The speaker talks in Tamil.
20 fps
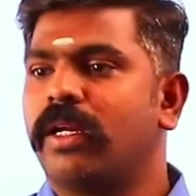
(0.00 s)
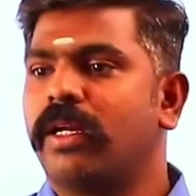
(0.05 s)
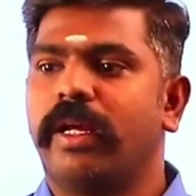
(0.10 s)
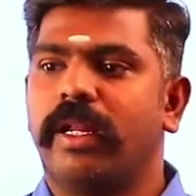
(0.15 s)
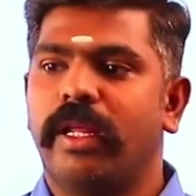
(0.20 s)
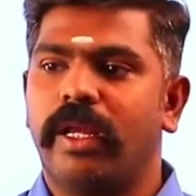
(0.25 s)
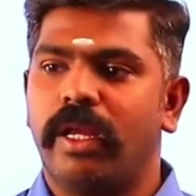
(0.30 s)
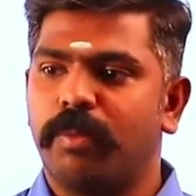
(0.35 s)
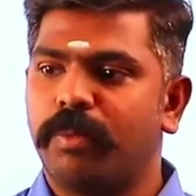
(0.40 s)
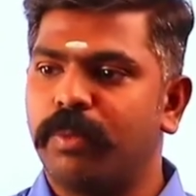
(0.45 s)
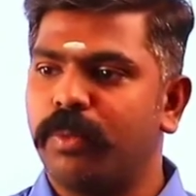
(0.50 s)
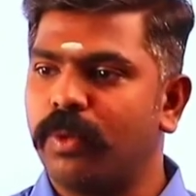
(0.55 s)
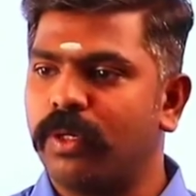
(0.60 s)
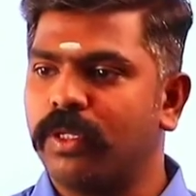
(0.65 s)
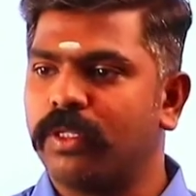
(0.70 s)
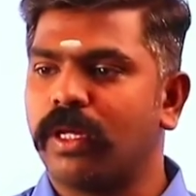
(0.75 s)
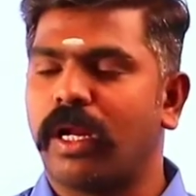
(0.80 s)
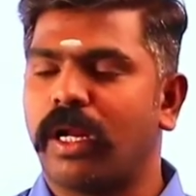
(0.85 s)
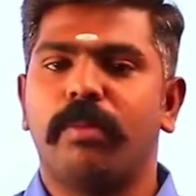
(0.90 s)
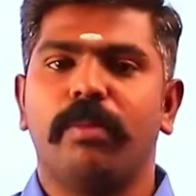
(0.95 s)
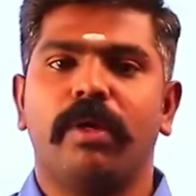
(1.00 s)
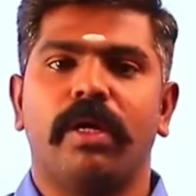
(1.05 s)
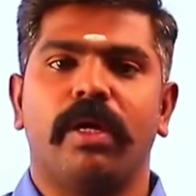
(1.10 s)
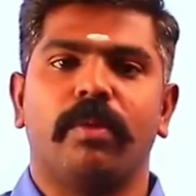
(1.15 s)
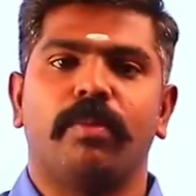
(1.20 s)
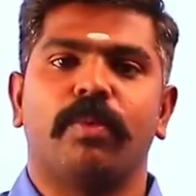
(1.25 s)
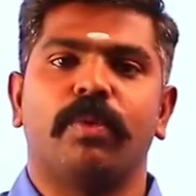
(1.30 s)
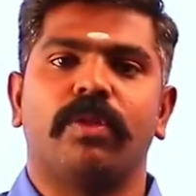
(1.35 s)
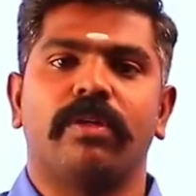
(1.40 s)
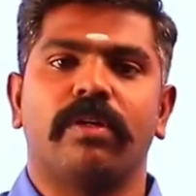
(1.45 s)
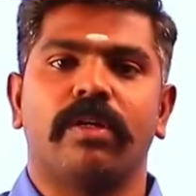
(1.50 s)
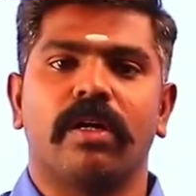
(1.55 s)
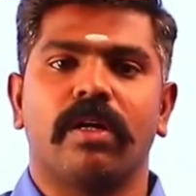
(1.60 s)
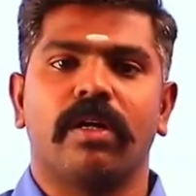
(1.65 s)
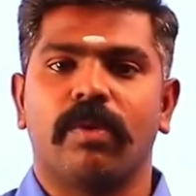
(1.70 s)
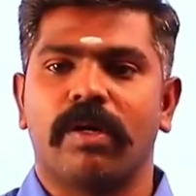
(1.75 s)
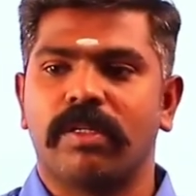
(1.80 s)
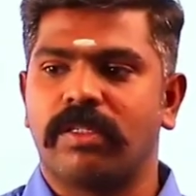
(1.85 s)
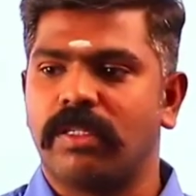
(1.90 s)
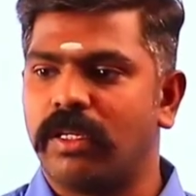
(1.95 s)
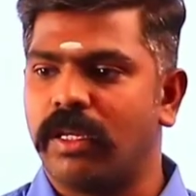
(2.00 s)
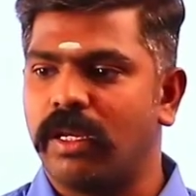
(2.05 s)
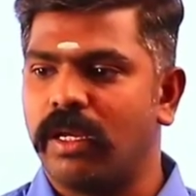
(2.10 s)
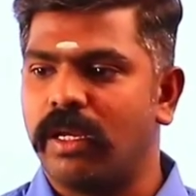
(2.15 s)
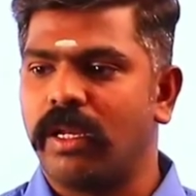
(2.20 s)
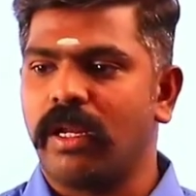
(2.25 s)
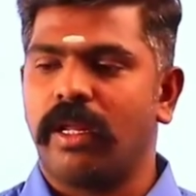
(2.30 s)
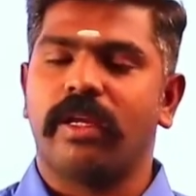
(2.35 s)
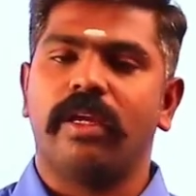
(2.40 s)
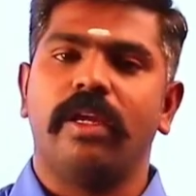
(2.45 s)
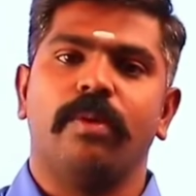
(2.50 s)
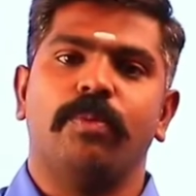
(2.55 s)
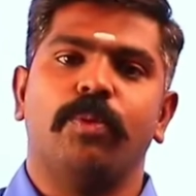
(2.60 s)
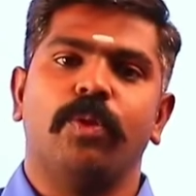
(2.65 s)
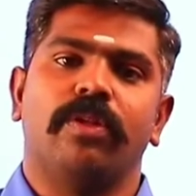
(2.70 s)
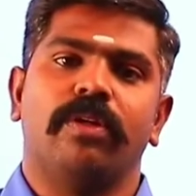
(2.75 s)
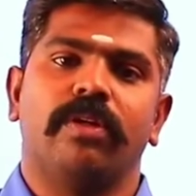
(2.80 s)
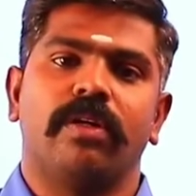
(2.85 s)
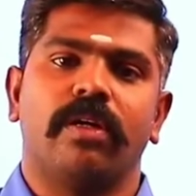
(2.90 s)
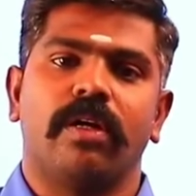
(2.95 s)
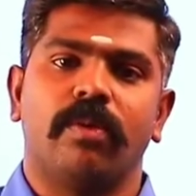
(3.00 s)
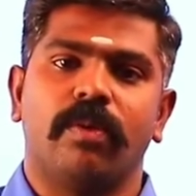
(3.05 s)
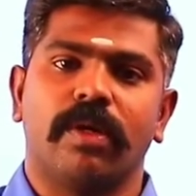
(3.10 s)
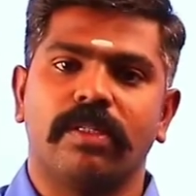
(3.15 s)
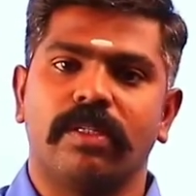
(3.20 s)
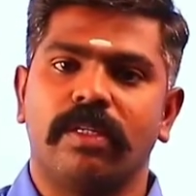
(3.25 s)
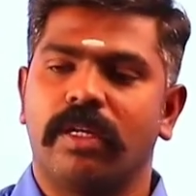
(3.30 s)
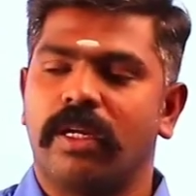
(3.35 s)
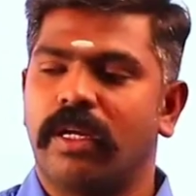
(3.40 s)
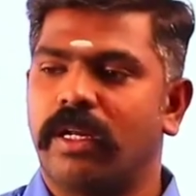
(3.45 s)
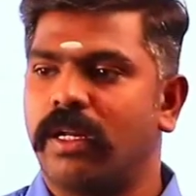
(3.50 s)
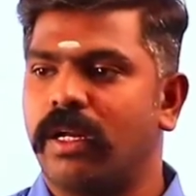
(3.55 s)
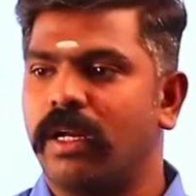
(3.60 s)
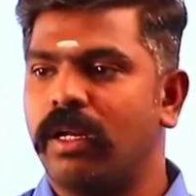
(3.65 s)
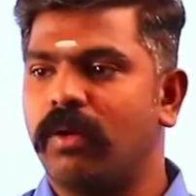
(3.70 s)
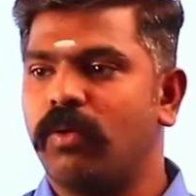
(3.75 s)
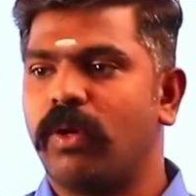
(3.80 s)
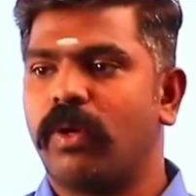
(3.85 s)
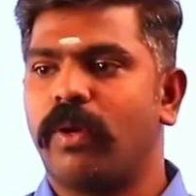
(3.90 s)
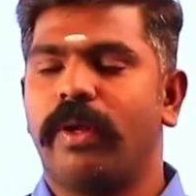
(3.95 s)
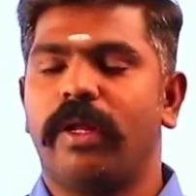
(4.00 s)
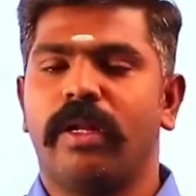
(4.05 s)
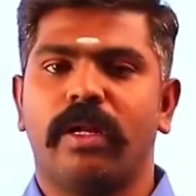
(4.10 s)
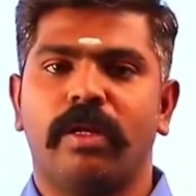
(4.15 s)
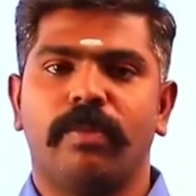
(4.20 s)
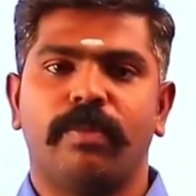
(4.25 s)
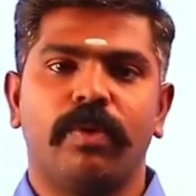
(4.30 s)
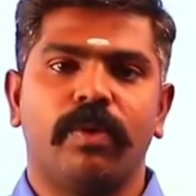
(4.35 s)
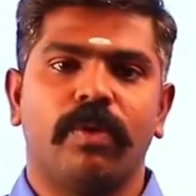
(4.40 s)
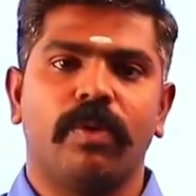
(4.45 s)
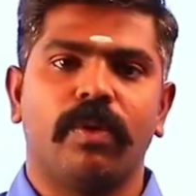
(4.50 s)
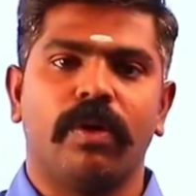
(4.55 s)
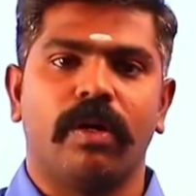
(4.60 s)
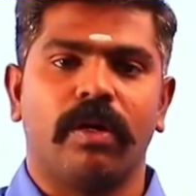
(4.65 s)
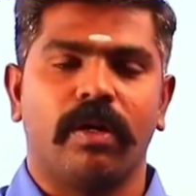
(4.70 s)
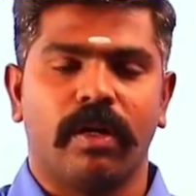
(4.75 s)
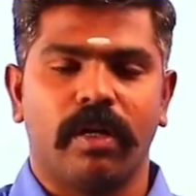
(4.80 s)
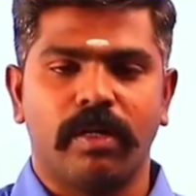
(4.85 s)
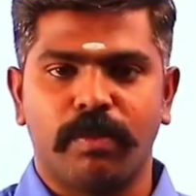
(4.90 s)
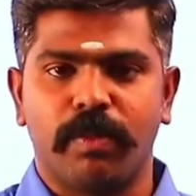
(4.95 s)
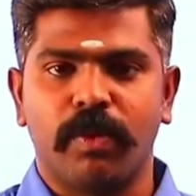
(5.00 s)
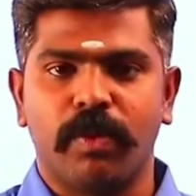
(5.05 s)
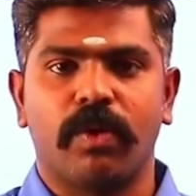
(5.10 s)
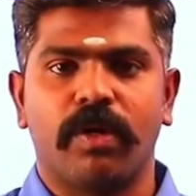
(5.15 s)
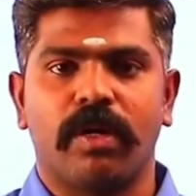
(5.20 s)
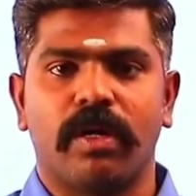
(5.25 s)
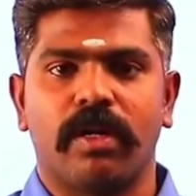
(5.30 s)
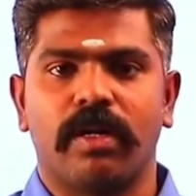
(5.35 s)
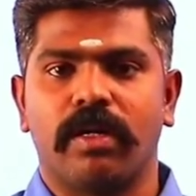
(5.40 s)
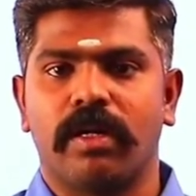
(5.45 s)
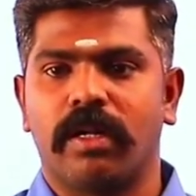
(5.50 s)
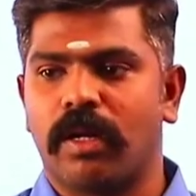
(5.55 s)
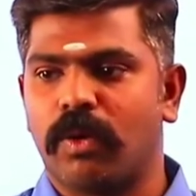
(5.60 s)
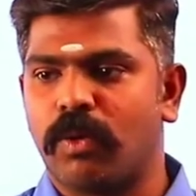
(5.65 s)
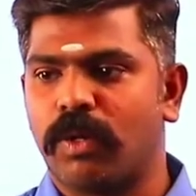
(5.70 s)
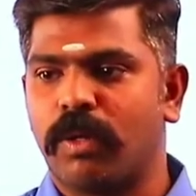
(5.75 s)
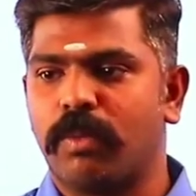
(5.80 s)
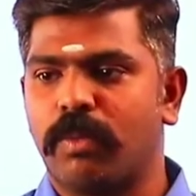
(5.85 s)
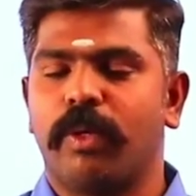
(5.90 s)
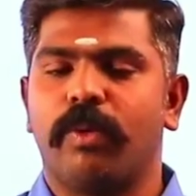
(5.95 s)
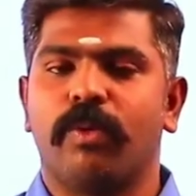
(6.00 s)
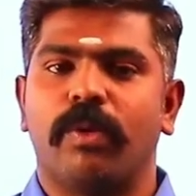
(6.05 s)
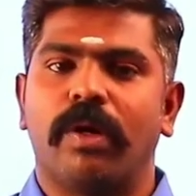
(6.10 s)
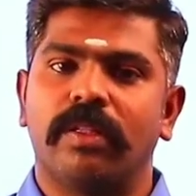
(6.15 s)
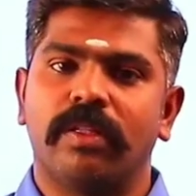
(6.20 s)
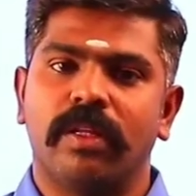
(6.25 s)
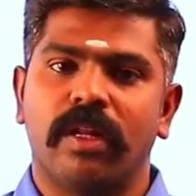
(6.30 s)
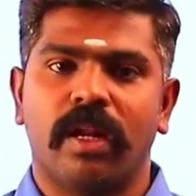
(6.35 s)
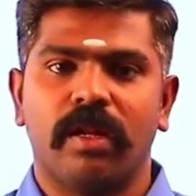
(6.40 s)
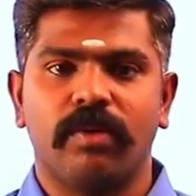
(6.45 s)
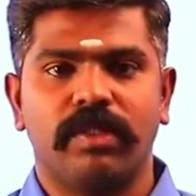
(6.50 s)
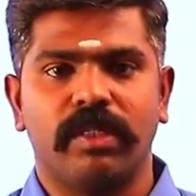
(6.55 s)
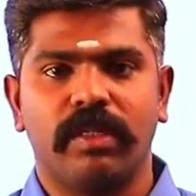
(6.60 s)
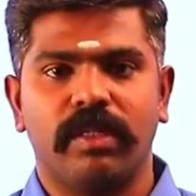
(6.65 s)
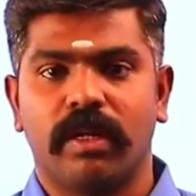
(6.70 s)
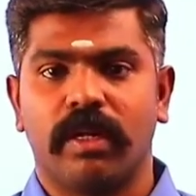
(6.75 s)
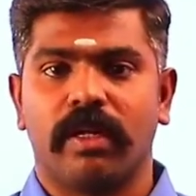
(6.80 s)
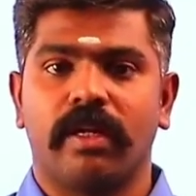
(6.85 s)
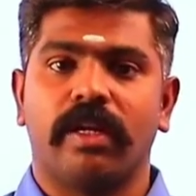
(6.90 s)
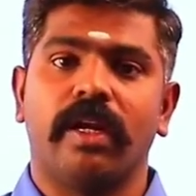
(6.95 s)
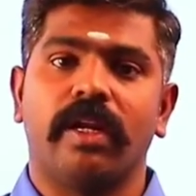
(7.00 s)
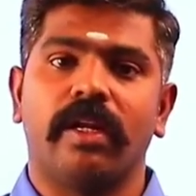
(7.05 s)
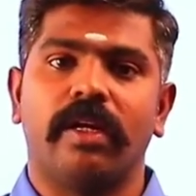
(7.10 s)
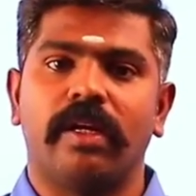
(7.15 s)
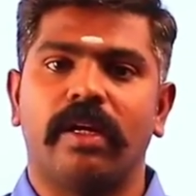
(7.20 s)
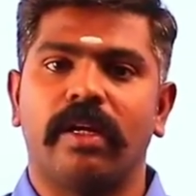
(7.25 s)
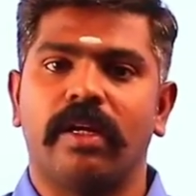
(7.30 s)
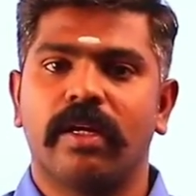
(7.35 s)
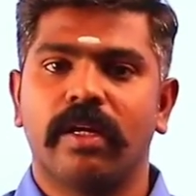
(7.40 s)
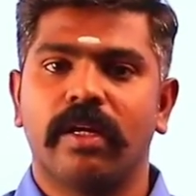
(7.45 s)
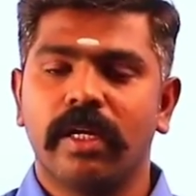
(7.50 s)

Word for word: நிறைய தன்னம்பிக்கை புத்தகங்கள் வாசிங்க இலக்கிய புத்தகங்கள் வாசிங்க நல்லவர்களுடைய நட்பு கொள்ள நட்பு கொண்டாடுங்கள் அவங்கள்ட்ட போய் உட்காந்து நல்ல விஷயங்களை கேளுங்க